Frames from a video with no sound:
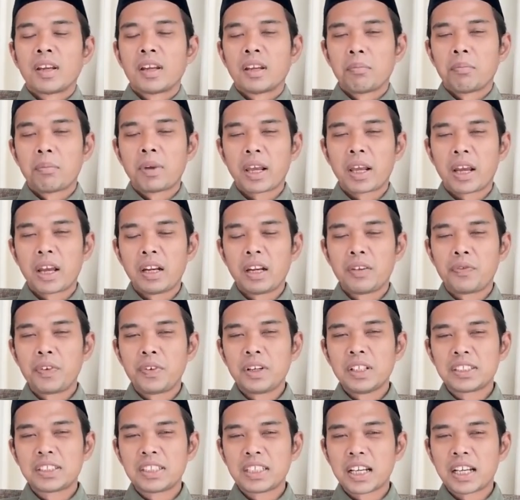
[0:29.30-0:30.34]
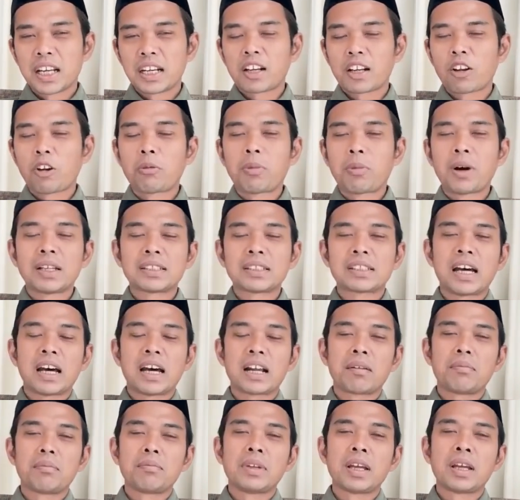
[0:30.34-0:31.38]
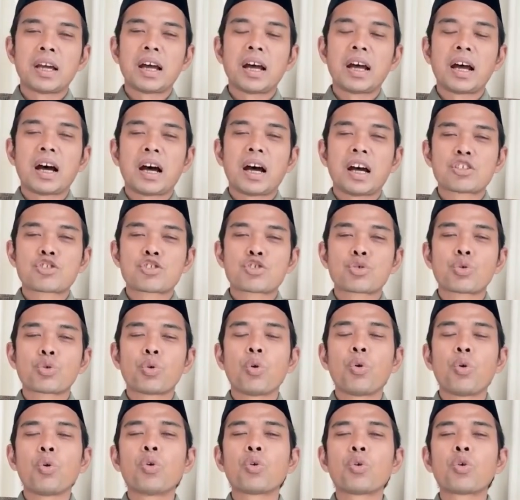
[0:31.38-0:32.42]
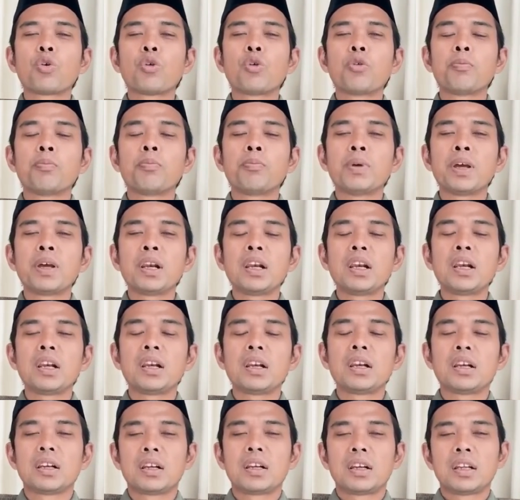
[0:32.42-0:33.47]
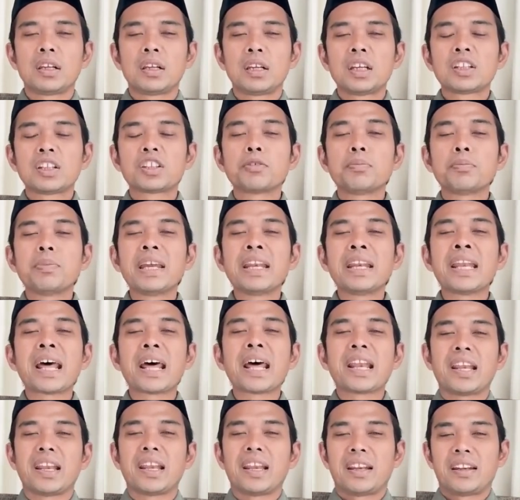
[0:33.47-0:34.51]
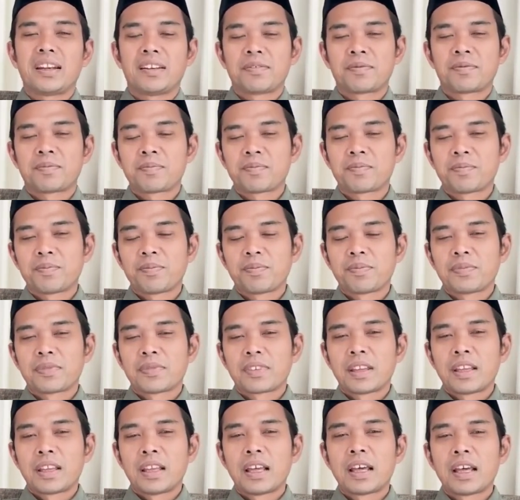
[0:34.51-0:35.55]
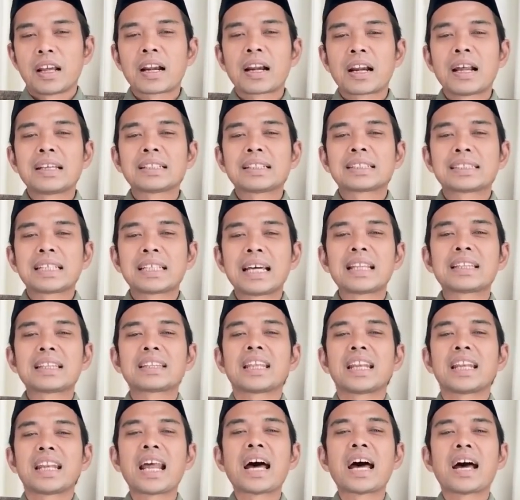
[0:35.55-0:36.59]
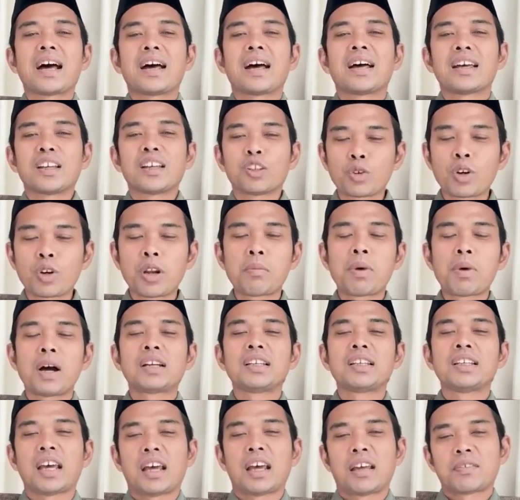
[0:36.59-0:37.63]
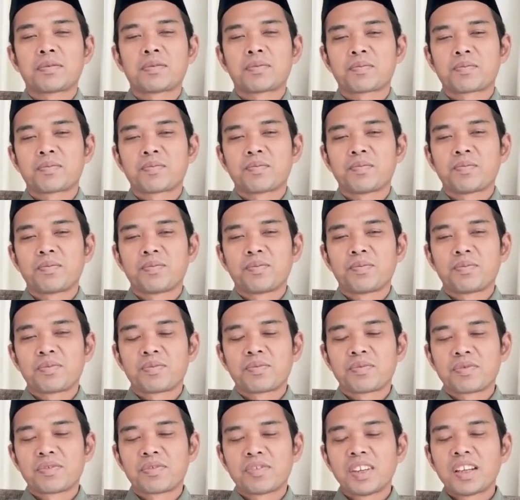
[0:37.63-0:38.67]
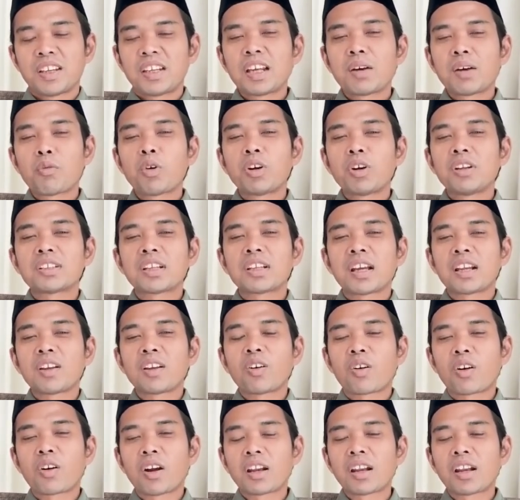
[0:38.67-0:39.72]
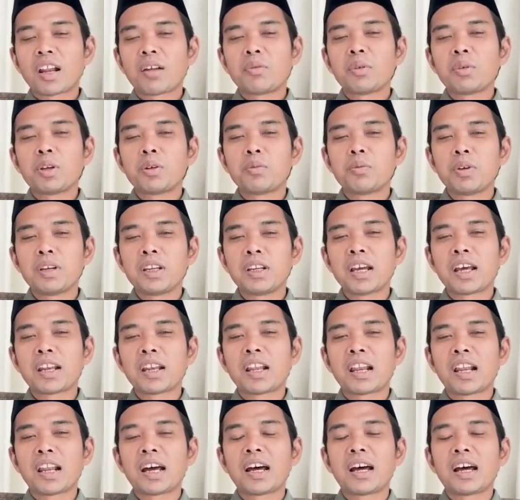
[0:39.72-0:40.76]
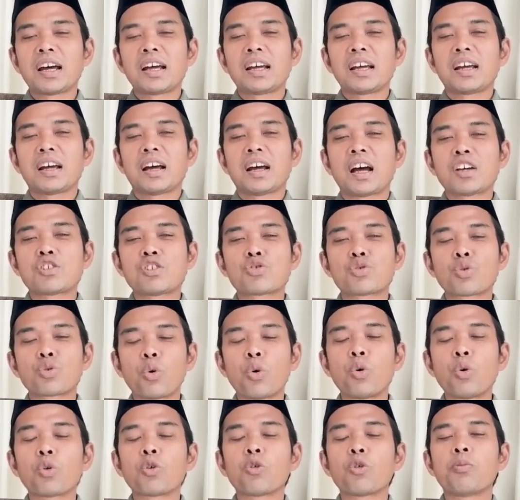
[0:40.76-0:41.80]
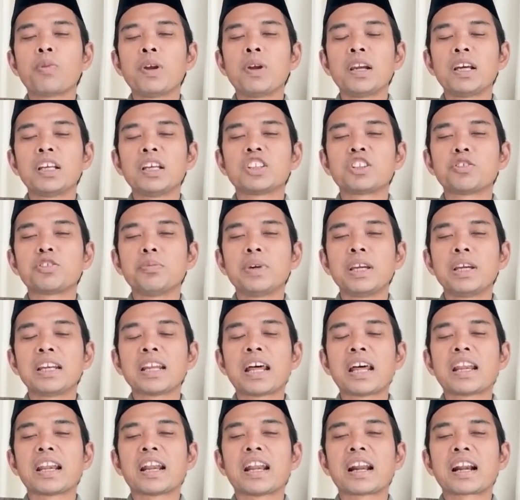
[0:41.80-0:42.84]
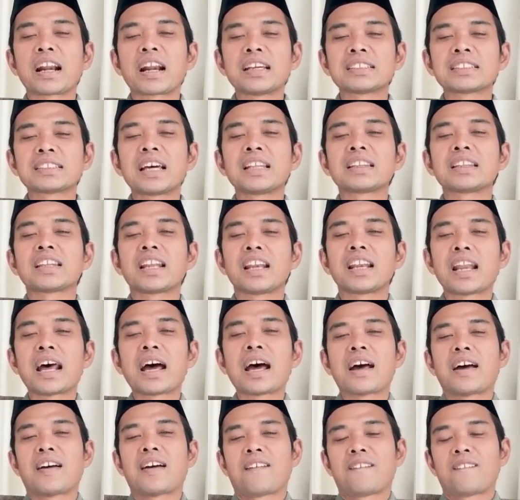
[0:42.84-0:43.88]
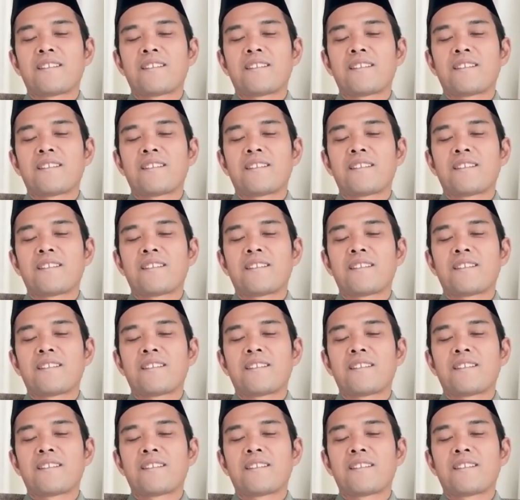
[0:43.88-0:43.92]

mereka definisikan kalau bahasa Arabnya asyuru bil itmi'nan. Rasa tenang, itulah bahagia. Jadi yang mau dicari orang dalam hidup ini adalah asyuru bil itmi'nan, rasa tenang.